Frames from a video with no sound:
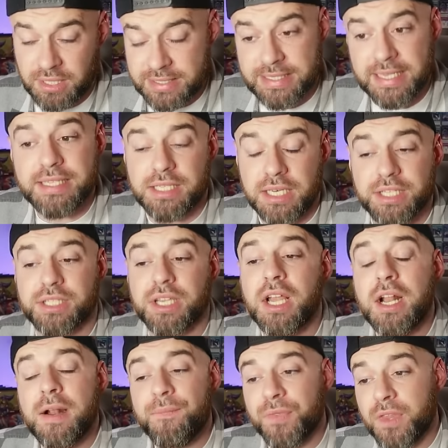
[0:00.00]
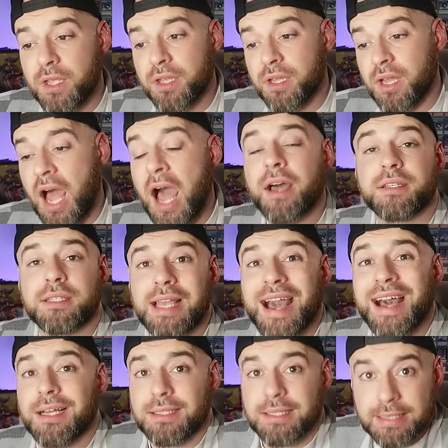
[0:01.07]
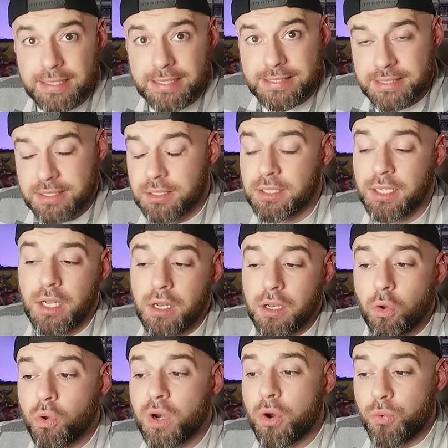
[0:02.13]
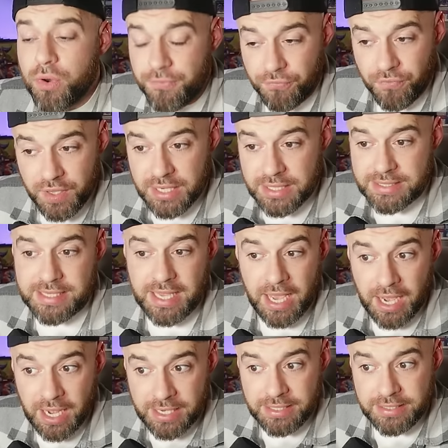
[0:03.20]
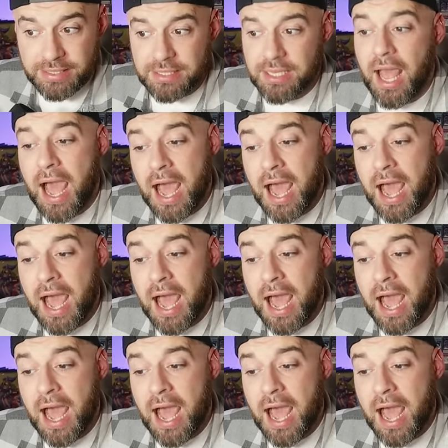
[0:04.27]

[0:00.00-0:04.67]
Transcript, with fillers: tatsächlich eine Art Kartenliste oder Reveals erhalten.